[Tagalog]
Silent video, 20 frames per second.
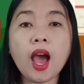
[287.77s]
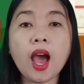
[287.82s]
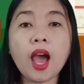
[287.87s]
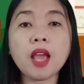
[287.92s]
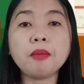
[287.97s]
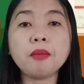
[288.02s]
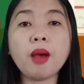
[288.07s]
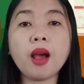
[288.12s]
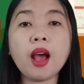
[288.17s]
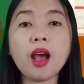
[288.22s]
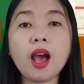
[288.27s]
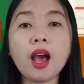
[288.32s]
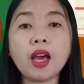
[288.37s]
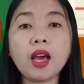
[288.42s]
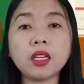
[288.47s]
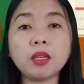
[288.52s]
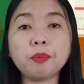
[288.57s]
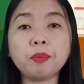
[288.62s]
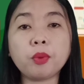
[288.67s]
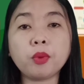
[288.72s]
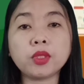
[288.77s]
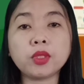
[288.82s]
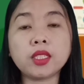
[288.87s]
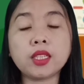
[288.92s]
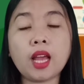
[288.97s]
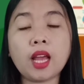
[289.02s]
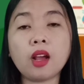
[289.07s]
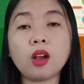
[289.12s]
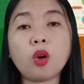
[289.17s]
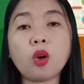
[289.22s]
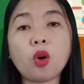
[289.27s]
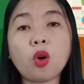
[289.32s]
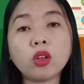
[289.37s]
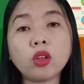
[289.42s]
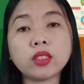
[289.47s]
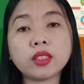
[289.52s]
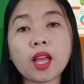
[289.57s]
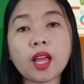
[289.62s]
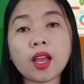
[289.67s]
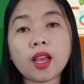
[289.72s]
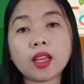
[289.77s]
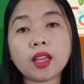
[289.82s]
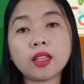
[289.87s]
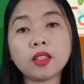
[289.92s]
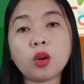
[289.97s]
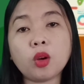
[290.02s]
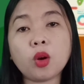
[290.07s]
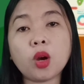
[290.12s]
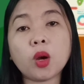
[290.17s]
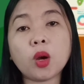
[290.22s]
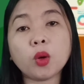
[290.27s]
ay maaari po silang kontakin